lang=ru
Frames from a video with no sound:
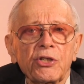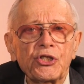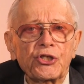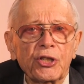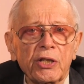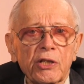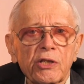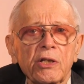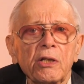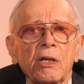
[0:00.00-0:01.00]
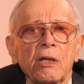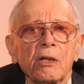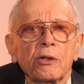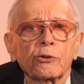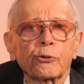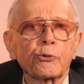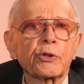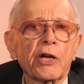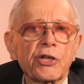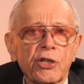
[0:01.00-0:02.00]
интересы
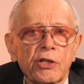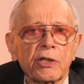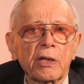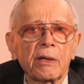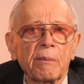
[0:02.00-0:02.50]
трудящихся.